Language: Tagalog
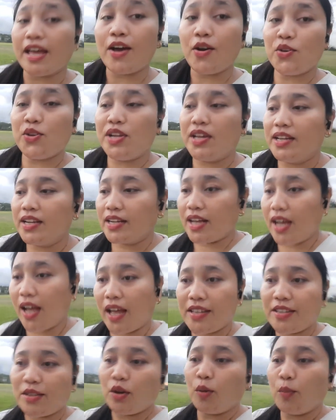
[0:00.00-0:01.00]
tao na
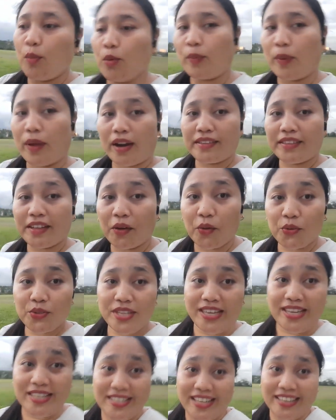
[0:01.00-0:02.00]
nagkakasalubong, parang takot
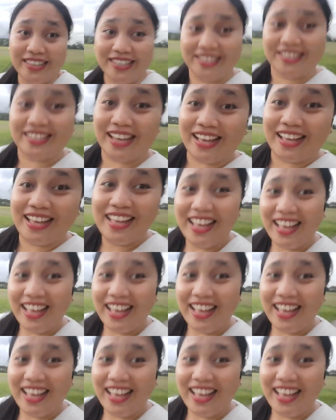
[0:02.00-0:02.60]
sa isa't isa.